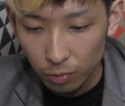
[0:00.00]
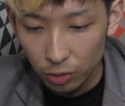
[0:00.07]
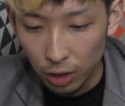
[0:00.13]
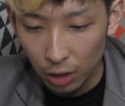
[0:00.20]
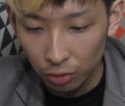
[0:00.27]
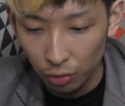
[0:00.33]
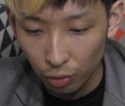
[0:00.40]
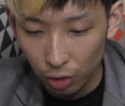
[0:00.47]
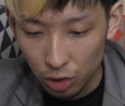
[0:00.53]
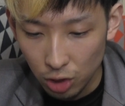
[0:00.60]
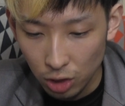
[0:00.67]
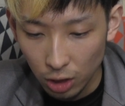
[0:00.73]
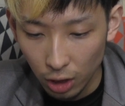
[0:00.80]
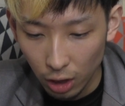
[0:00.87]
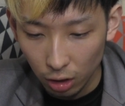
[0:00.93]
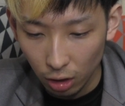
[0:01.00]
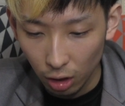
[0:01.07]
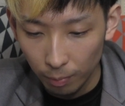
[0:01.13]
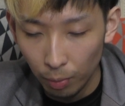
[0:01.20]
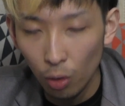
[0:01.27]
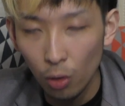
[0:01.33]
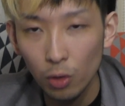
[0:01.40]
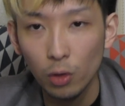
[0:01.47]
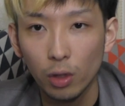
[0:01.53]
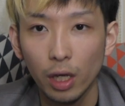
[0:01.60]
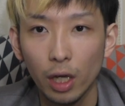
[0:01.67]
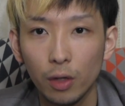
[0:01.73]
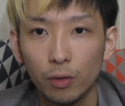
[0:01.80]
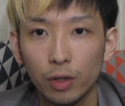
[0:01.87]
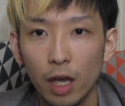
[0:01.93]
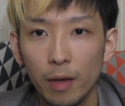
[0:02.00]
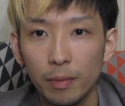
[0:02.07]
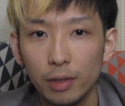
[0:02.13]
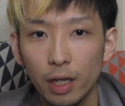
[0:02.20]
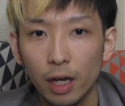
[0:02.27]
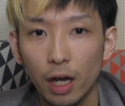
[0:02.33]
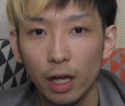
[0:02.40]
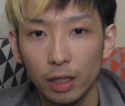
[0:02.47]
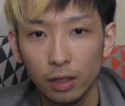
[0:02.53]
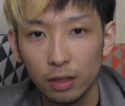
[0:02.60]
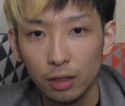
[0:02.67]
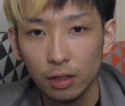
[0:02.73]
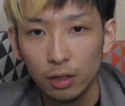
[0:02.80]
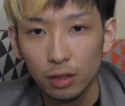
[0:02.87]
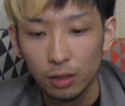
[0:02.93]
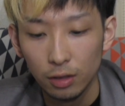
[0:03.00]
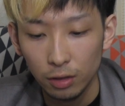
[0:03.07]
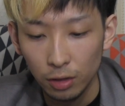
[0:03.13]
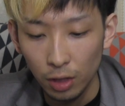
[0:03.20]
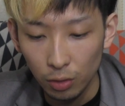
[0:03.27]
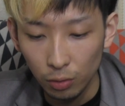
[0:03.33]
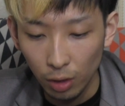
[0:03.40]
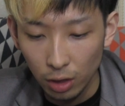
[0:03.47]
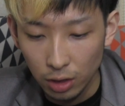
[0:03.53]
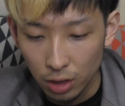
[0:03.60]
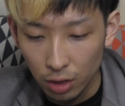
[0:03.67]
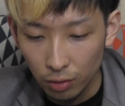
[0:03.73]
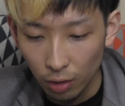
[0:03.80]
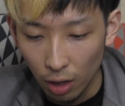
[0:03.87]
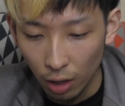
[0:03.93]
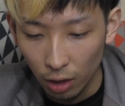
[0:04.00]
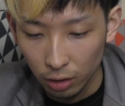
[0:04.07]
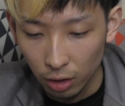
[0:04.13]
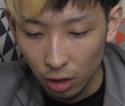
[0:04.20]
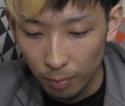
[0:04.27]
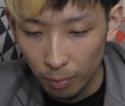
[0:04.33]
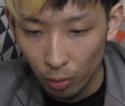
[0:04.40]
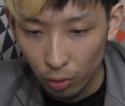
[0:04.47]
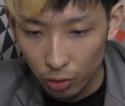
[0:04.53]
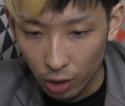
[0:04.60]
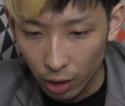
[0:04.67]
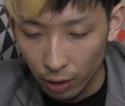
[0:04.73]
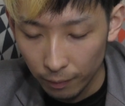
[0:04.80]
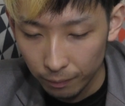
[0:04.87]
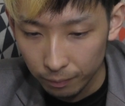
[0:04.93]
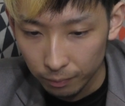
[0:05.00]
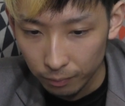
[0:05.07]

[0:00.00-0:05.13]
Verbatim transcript: サンドとか死にかけやったから、防御が結構だいぶでかい。敵の攻撃全然食らわなかったんで、ね、防御したら。